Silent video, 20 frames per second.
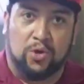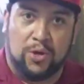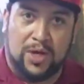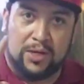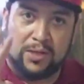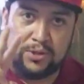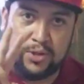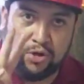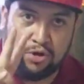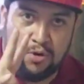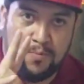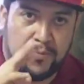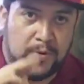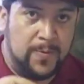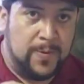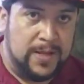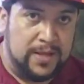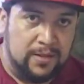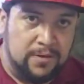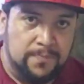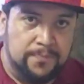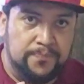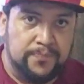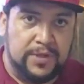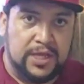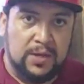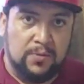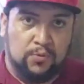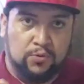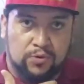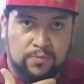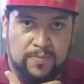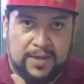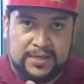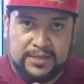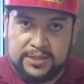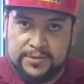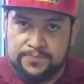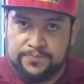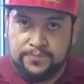Yo lo estoy comprobando. Llevo un
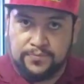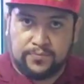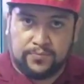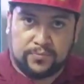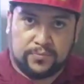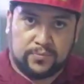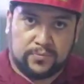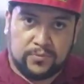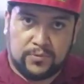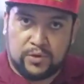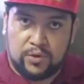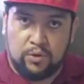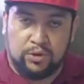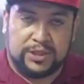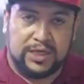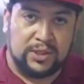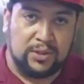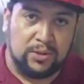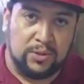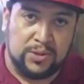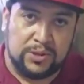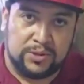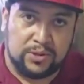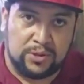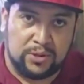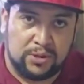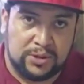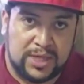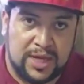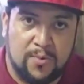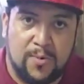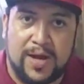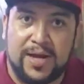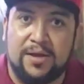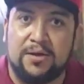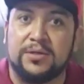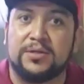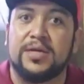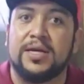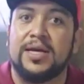mes usándolo en estos dos
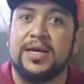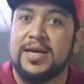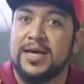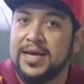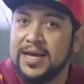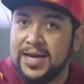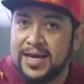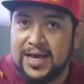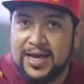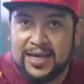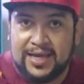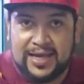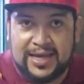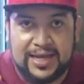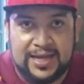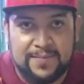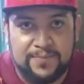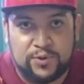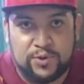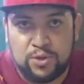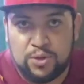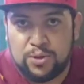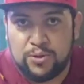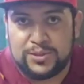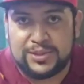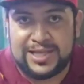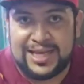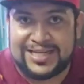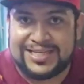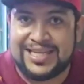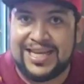acuarios y todo está